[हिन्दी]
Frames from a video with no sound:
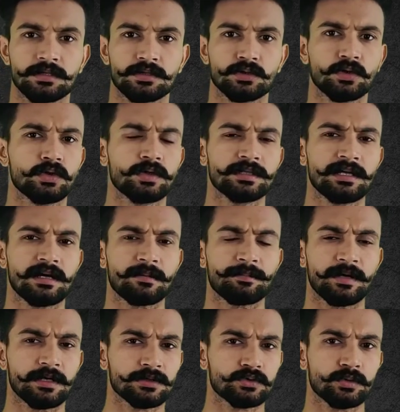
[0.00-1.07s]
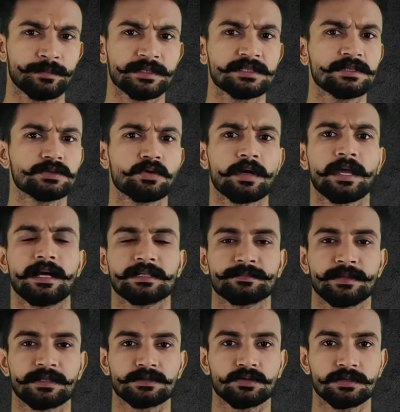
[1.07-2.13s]
दो हज़ार पाँच सौ पच्चीस सौ के
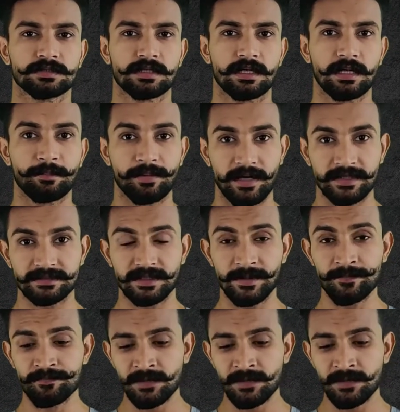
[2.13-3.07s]
आसपास जो इसका है प्राइस है